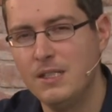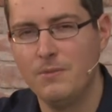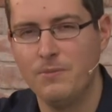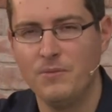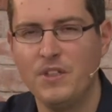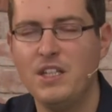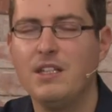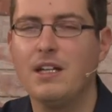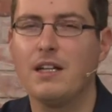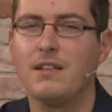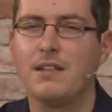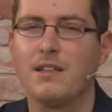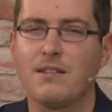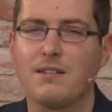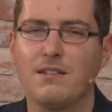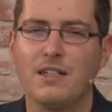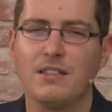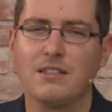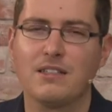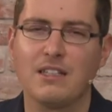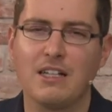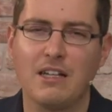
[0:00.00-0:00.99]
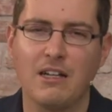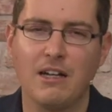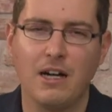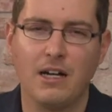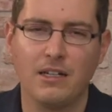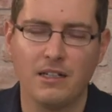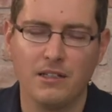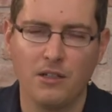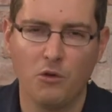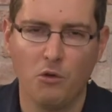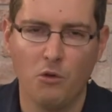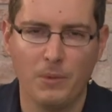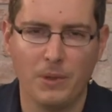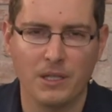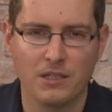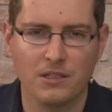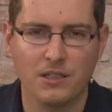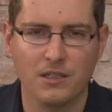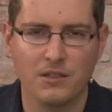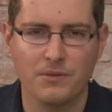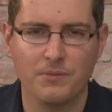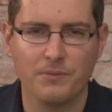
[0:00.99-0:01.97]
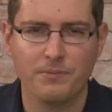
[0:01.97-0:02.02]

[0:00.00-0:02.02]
die dann das Land Kanan erobern kann.